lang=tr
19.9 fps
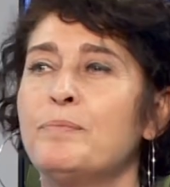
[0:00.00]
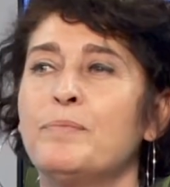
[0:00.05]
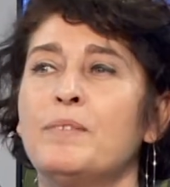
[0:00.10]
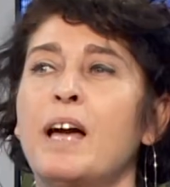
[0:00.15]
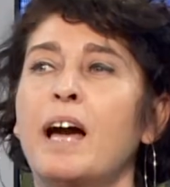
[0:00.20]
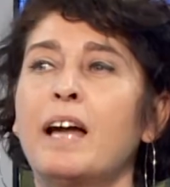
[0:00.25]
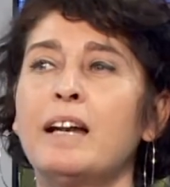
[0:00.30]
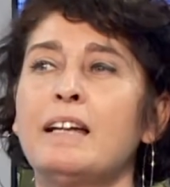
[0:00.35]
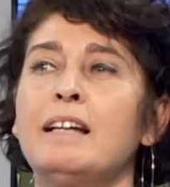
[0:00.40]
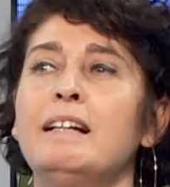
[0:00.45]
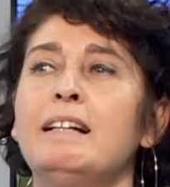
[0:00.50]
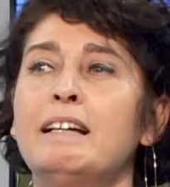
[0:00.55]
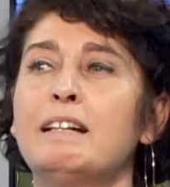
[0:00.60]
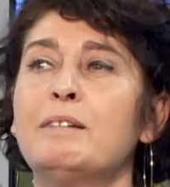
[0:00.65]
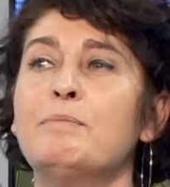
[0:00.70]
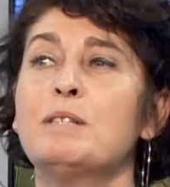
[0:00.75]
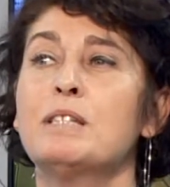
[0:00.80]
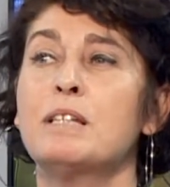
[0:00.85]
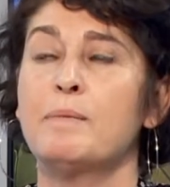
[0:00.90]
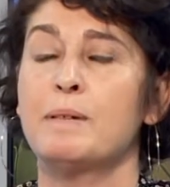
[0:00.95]
diğer
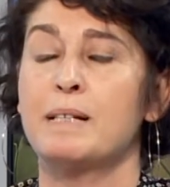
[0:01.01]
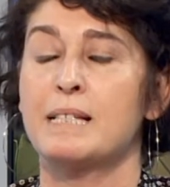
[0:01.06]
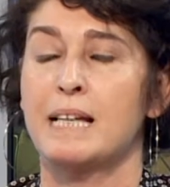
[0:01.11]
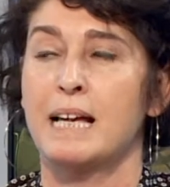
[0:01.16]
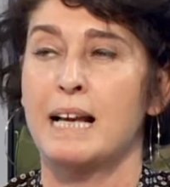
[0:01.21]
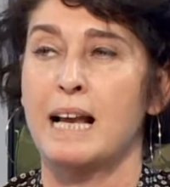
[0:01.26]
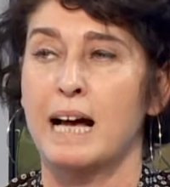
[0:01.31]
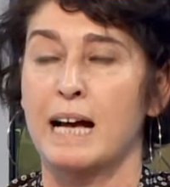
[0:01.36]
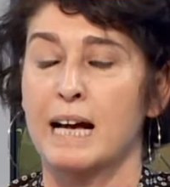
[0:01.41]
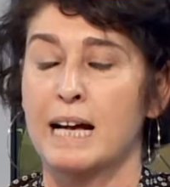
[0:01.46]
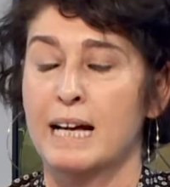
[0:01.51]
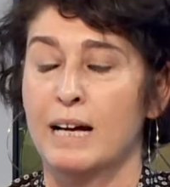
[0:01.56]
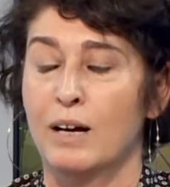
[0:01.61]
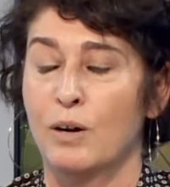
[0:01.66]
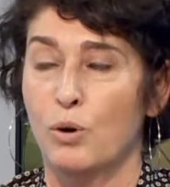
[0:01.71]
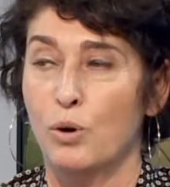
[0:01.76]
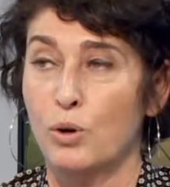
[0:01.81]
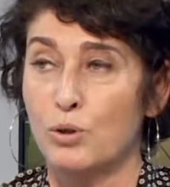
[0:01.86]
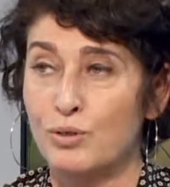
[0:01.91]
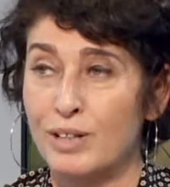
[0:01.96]
illerimize mesela
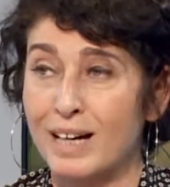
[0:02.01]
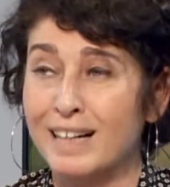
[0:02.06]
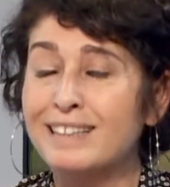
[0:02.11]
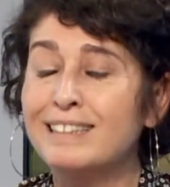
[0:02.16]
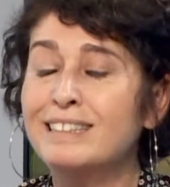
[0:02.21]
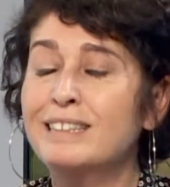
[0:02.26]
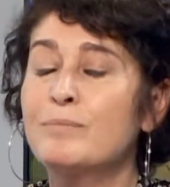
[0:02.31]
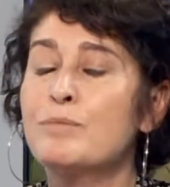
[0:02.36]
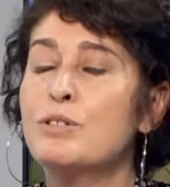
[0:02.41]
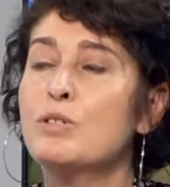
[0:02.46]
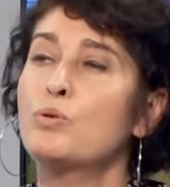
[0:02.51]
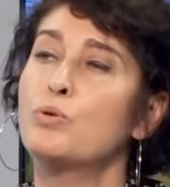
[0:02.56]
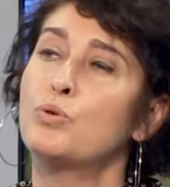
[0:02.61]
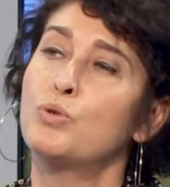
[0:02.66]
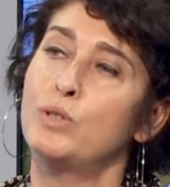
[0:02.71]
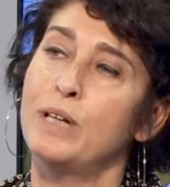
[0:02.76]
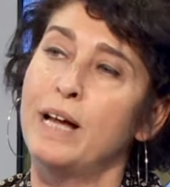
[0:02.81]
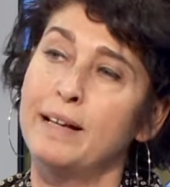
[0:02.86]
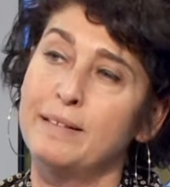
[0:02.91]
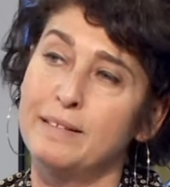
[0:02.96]
ortaklığımızı
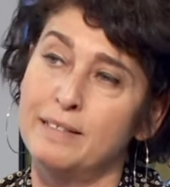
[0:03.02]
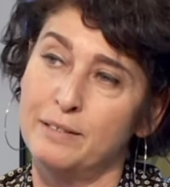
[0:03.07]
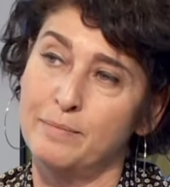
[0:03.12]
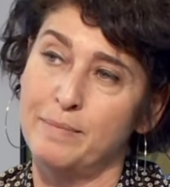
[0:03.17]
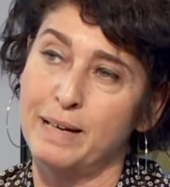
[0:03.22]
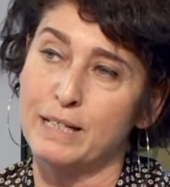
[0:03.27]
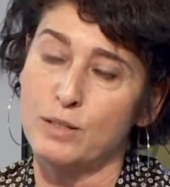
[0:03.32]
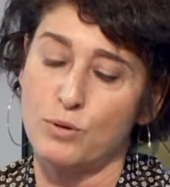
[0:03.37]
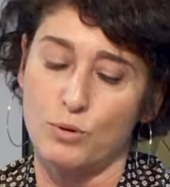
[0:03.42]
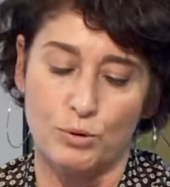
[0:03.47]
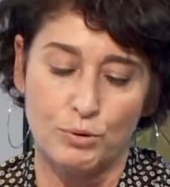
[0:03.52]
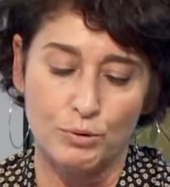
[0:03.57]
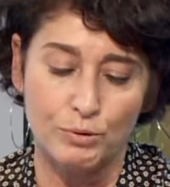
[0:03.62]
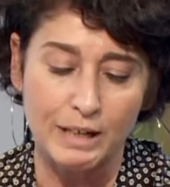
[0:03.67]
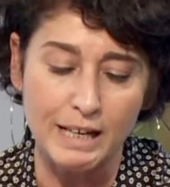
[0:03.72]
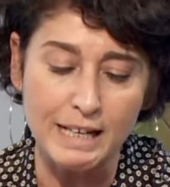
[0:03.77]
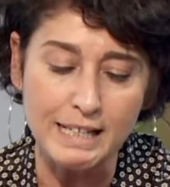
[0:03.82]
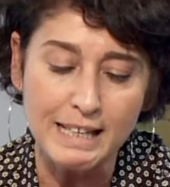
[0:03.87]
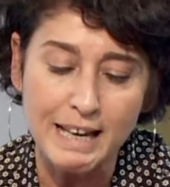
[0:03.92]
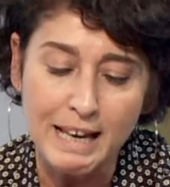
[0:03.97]
güçlendirmek
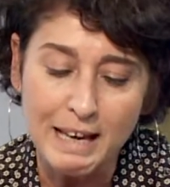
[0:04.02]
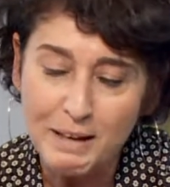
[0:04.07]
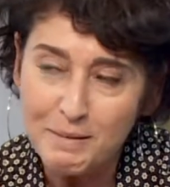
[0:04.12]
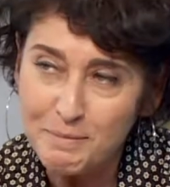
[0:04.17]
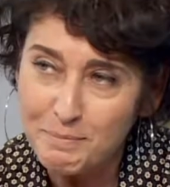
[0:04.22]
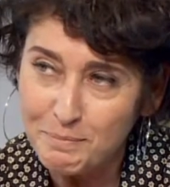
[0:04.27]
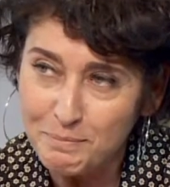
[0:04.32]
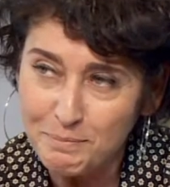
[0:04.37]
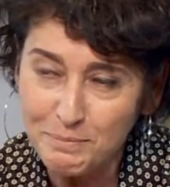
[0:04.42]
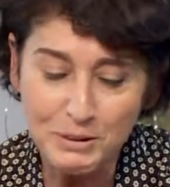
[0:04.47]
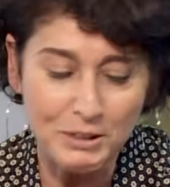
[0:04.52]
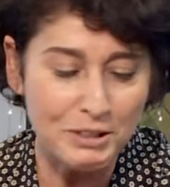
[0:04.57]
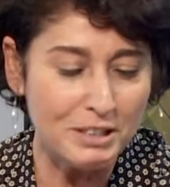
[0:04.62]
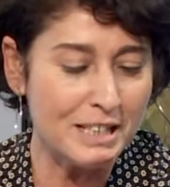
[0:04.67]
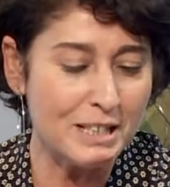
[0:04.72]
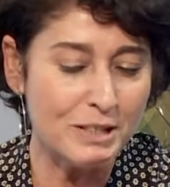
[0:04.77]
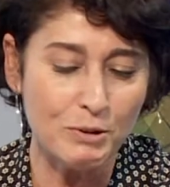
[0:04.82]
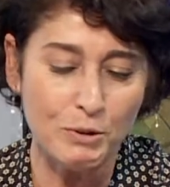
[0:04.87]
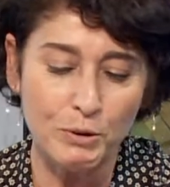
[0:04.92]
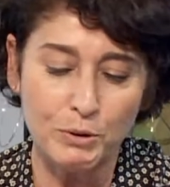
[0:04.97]
zorundayız. Bir şey
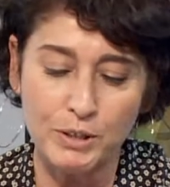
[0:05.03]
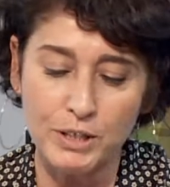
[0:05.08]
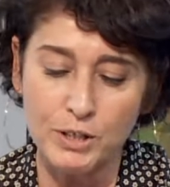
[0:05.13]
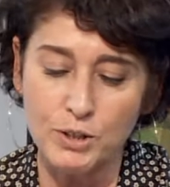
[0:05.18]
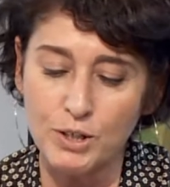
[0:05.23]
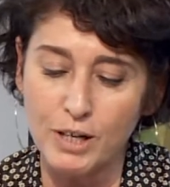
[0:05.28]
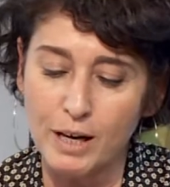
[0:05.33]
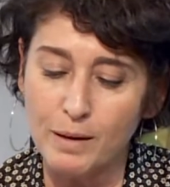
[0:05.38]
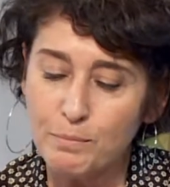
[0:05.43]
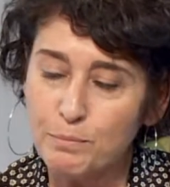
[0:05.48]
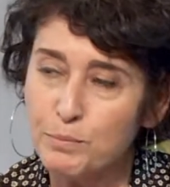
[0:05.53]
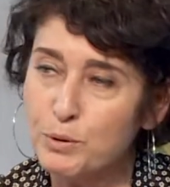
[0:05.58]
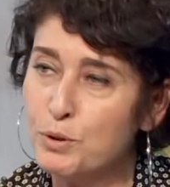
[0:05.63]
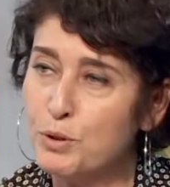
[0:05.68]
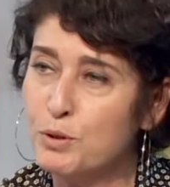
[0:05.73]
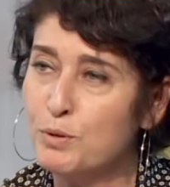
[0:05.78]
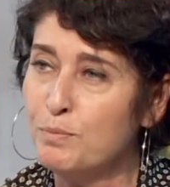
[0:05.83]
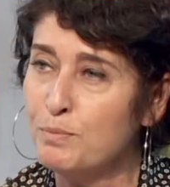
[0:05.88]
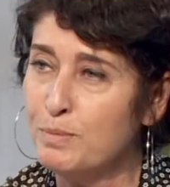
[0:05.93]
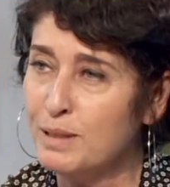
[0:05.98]
okuyacağım.
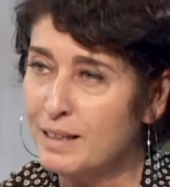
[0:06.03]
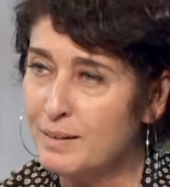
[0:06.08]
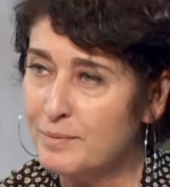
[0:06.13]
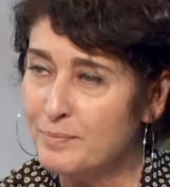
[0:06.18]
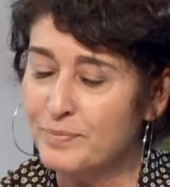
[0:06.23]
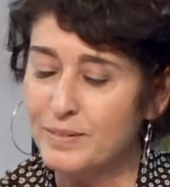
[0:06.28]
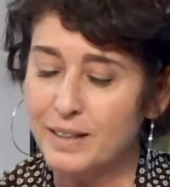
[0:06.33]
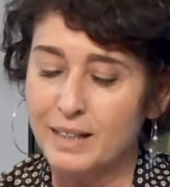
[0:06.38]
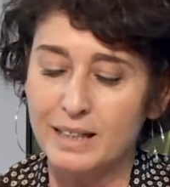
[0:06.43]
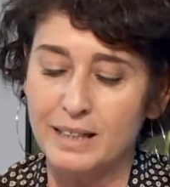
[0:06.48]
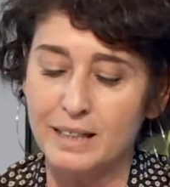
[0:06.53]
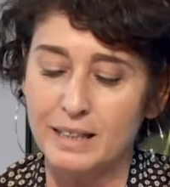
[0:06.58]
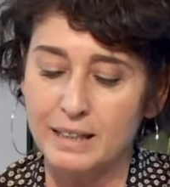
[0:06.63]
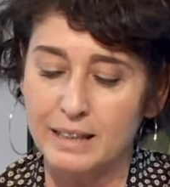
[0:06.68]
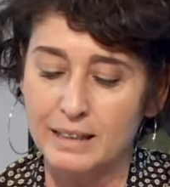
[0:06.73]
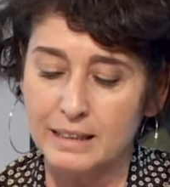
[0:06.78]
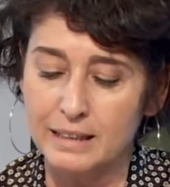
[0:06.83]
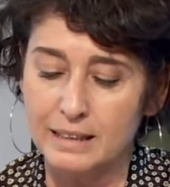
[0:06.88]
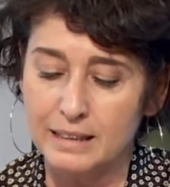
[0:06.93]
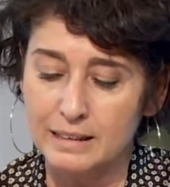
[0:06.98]
Bugün bir
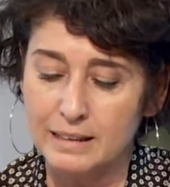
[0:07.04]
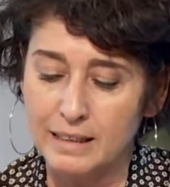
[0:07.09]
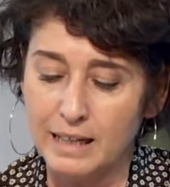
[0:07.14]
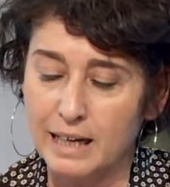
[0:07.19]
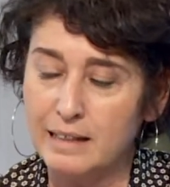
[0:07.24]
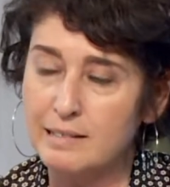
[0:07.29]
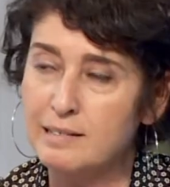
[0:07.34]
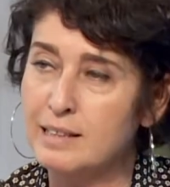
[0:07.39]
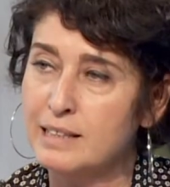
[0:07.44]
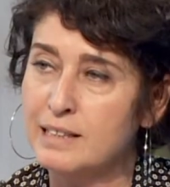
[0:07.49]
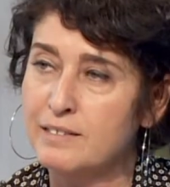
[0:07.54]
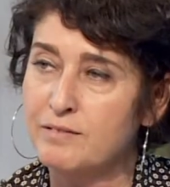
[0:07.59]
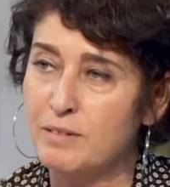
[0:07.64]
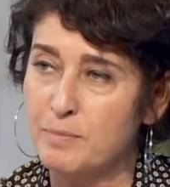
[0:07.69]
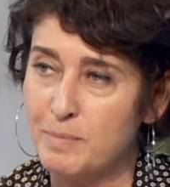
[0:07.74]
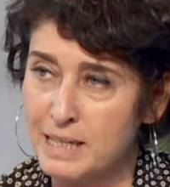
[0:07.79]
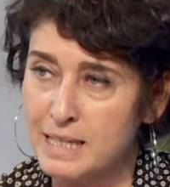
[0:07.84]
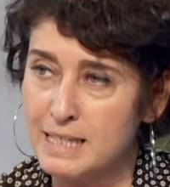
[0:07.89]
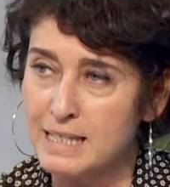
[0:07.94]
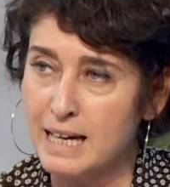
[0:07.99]
e, gıda, tarım
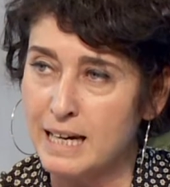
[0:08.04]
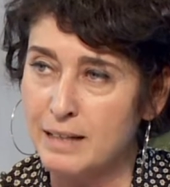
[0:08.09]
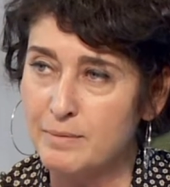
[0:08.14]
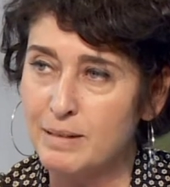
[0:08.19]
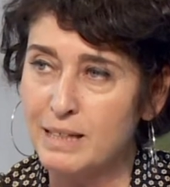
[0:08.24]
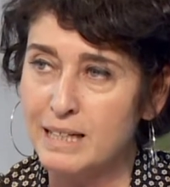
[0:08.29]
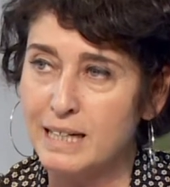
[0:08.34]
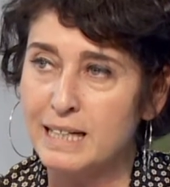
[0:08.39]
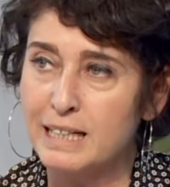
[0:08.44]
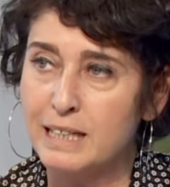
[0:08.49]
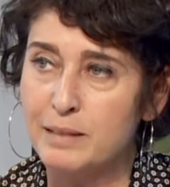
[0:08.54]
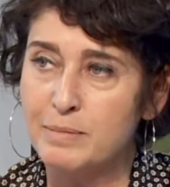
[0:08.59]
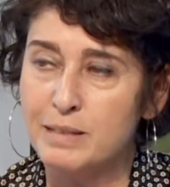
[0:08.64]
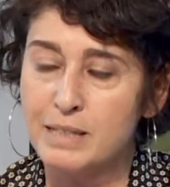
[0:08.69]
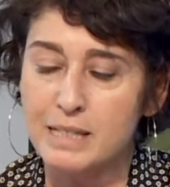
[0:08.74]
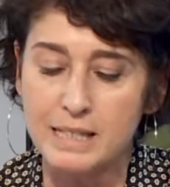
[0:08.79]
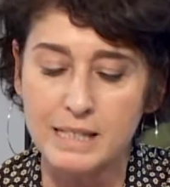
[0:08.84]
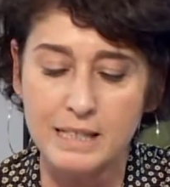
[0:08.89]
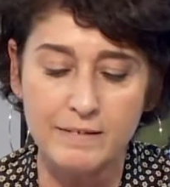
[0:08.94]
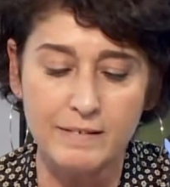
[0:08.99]
ve beslenme ile ilgili bir
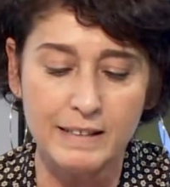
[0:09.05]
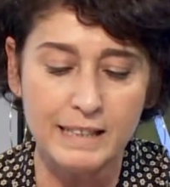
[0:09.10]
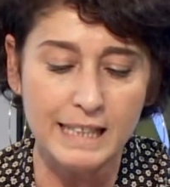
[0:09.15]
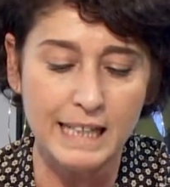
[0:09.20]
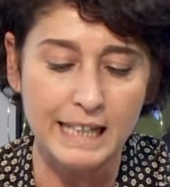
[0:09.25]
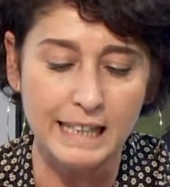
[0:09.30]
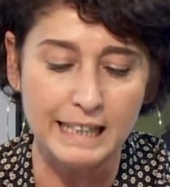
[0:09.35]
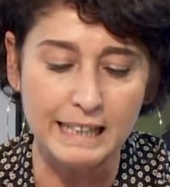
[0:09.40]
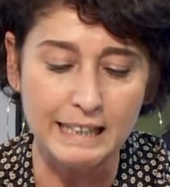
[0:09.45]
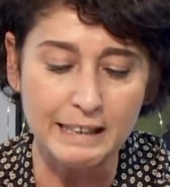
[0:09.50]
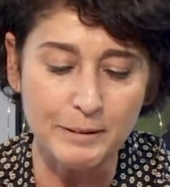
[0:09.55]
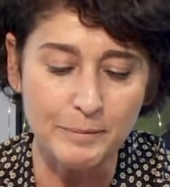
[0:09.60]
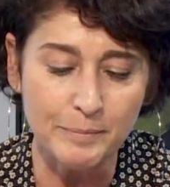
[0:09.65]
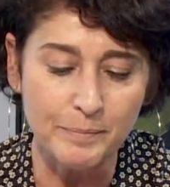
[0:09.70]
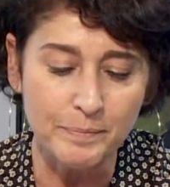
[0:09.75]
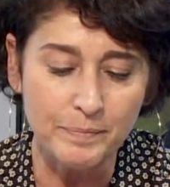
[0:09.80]
zirvedeydik.